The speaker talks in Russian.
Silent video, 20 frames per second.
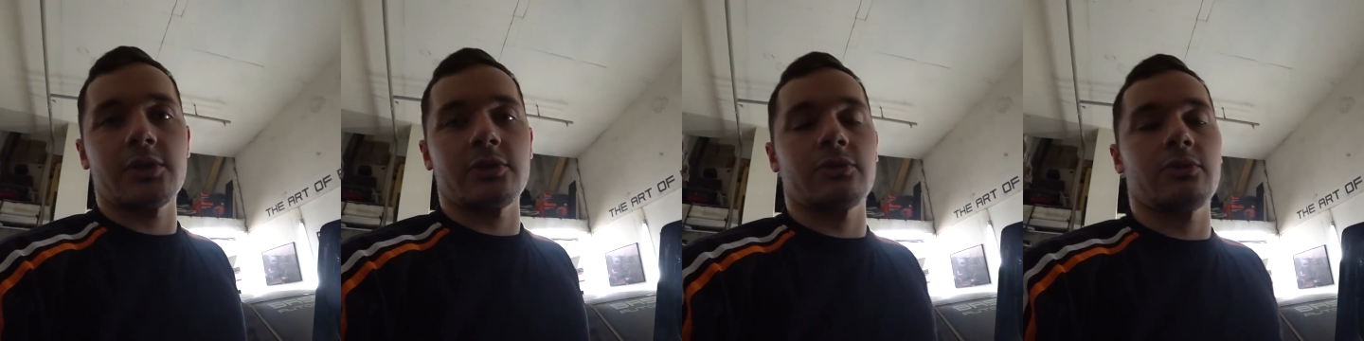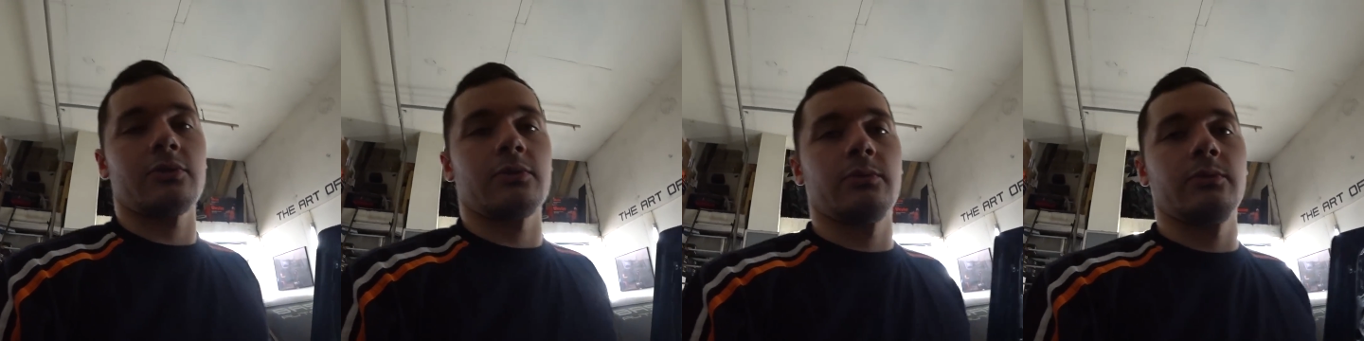
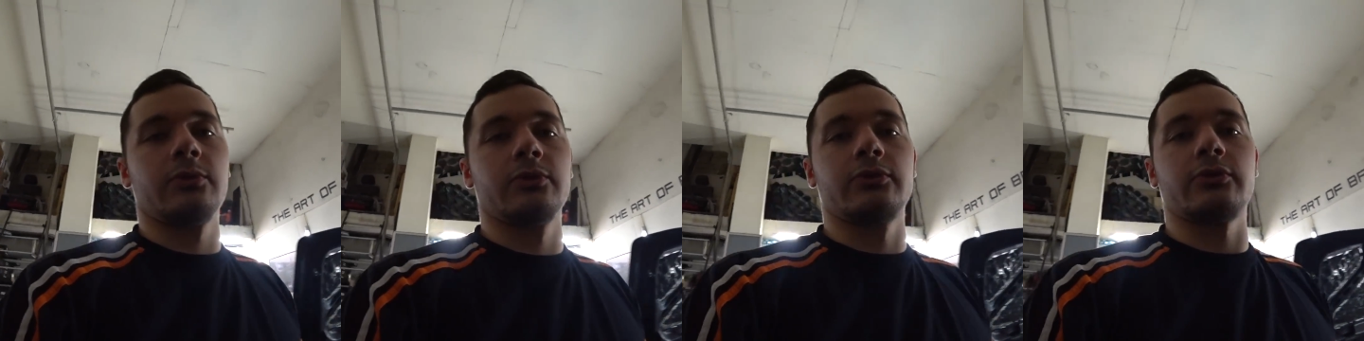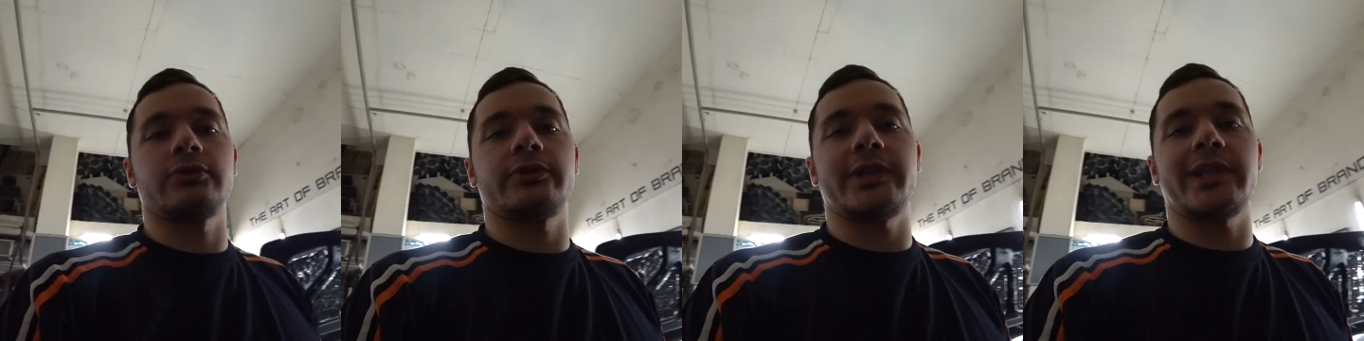что он
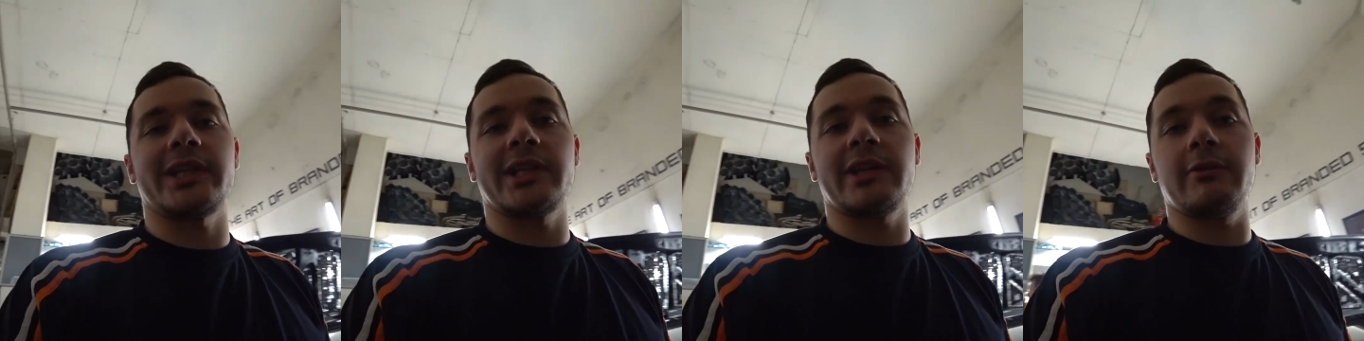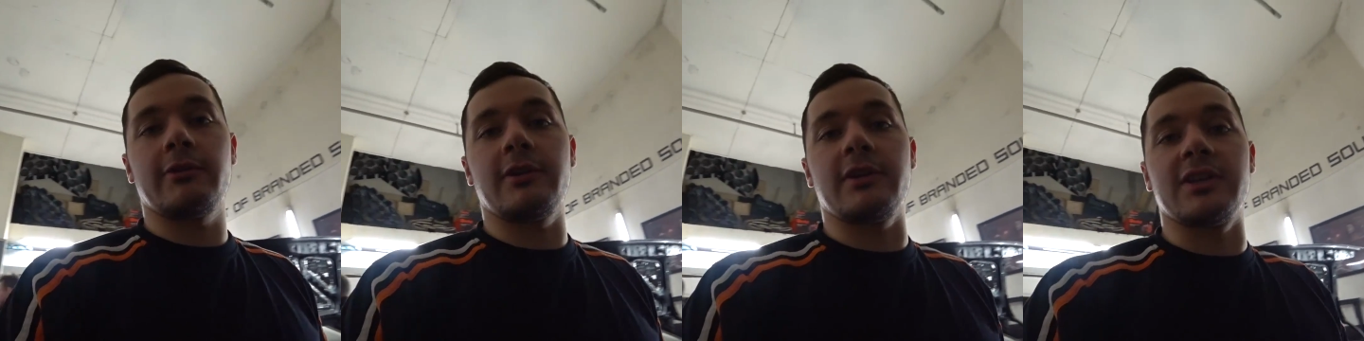будет
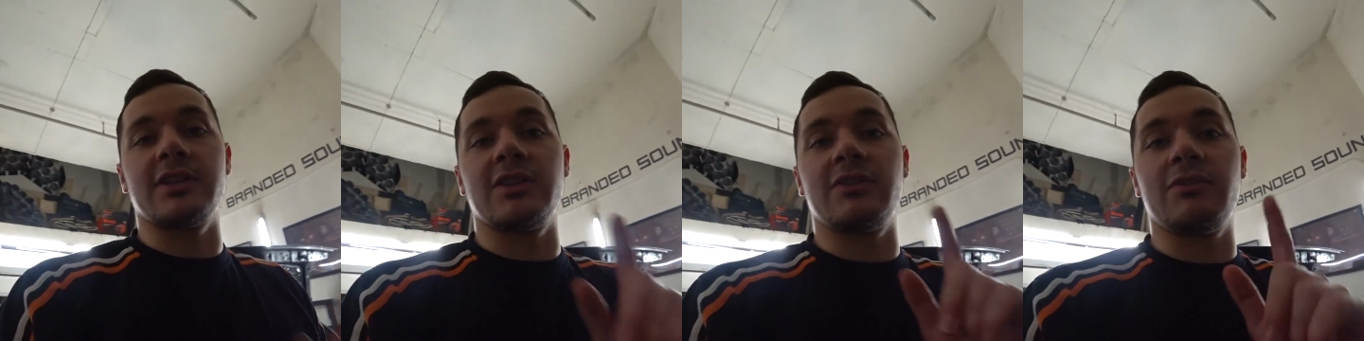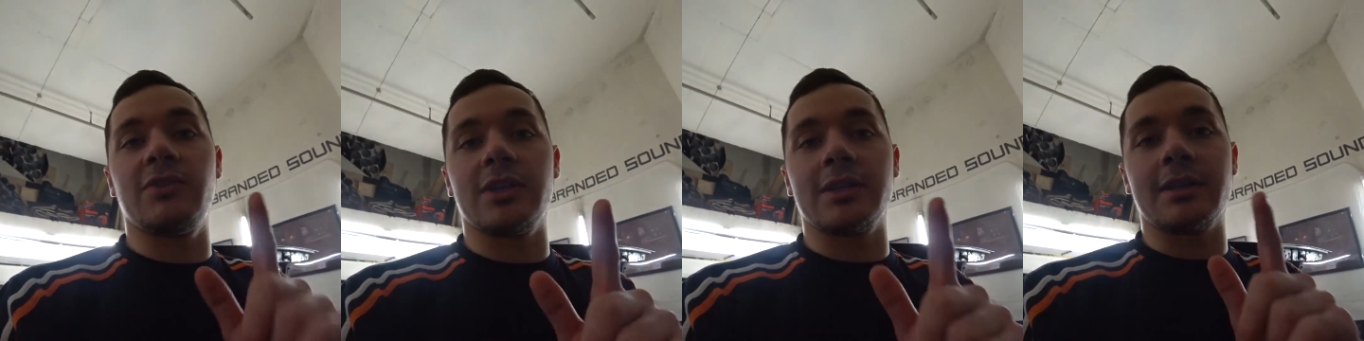устанавливать.
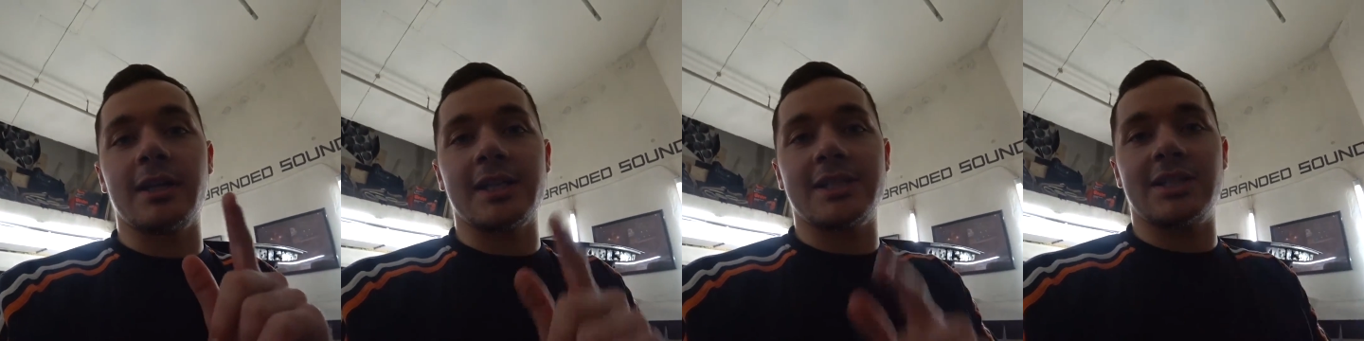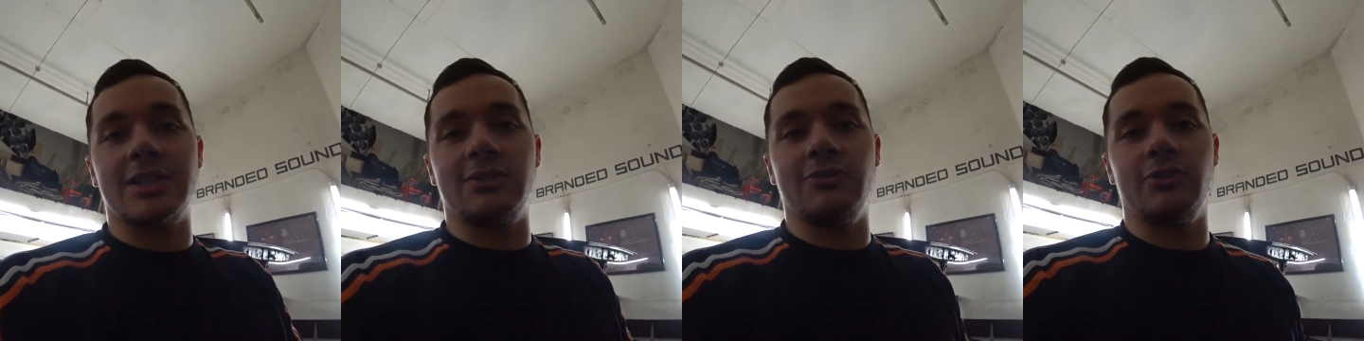
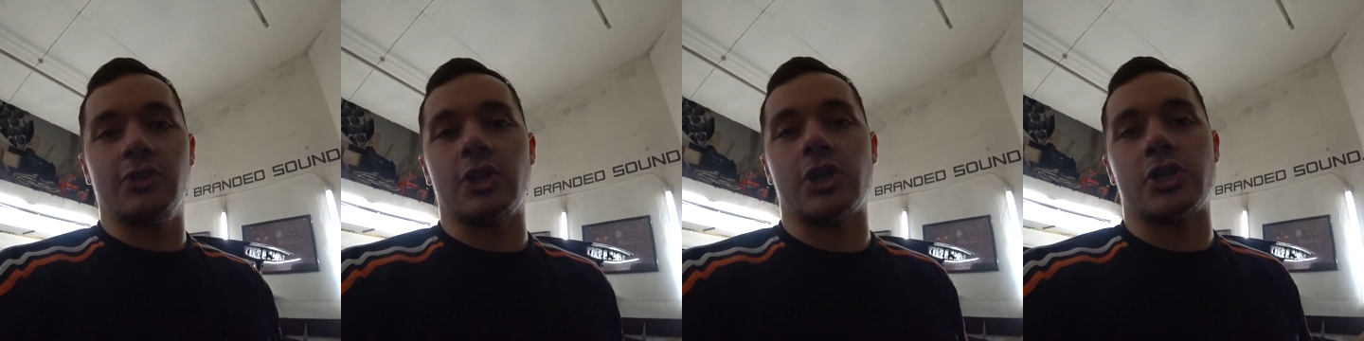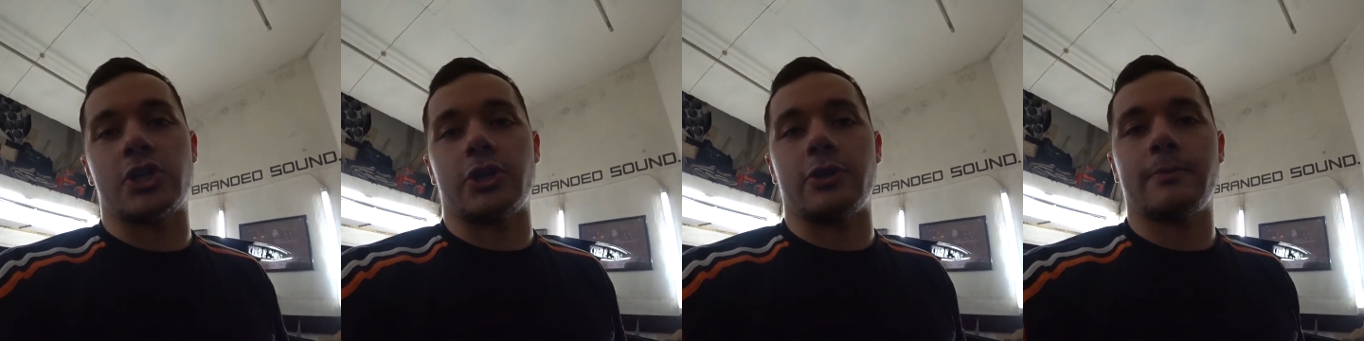12
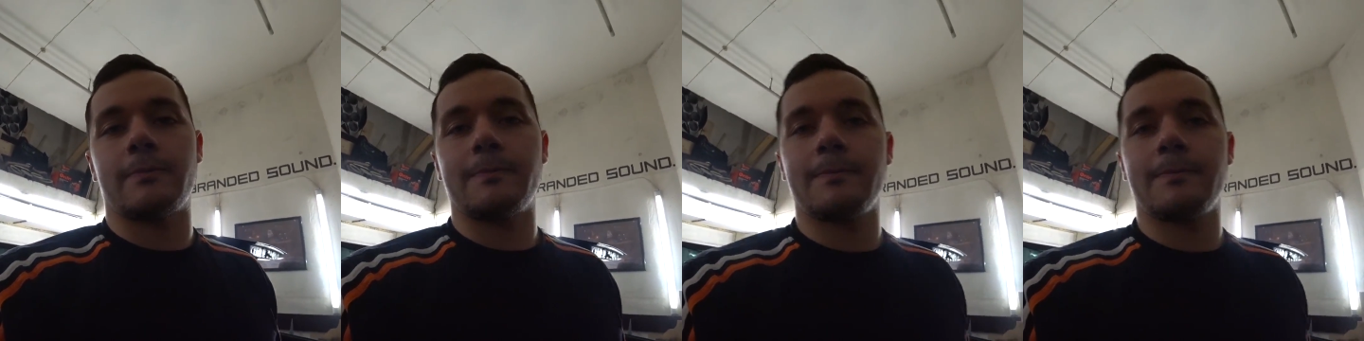двенашек.